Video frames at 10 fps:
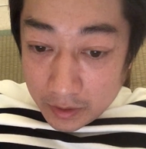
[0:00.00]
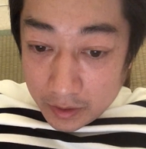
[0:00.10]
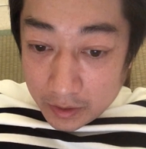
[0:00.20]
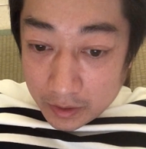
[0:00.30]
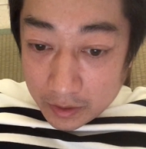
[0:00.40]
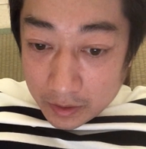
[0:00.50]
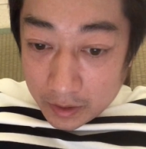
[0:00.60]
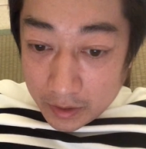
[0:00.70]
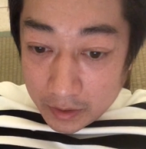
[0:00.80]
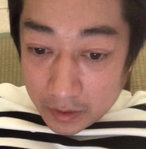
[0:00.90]
えー、
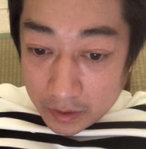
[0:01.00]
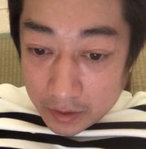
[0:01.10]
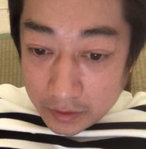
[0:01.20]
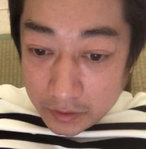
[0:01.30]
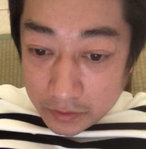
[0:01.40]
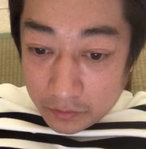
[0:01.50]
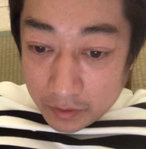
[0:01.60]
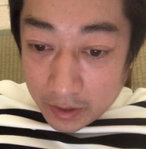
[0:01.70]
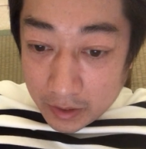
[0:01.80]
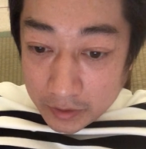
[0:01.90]
肺がんが25
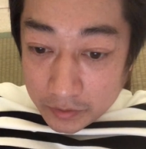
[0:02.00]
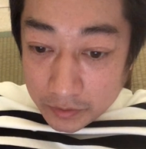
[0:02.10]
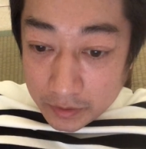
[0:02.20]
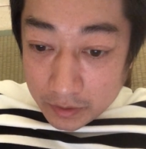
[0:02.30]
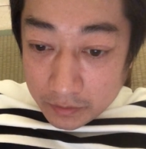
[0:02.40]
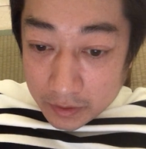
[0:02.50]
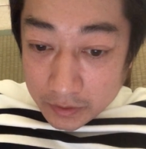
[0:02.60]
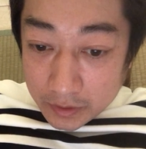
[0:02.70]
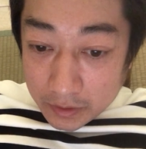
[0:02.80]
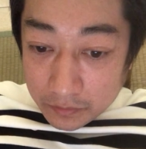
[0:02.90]
回発症している
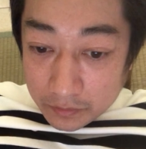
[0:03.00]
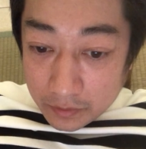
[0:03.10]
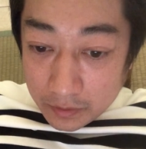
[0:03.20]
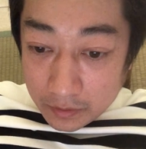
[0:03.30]
男性の、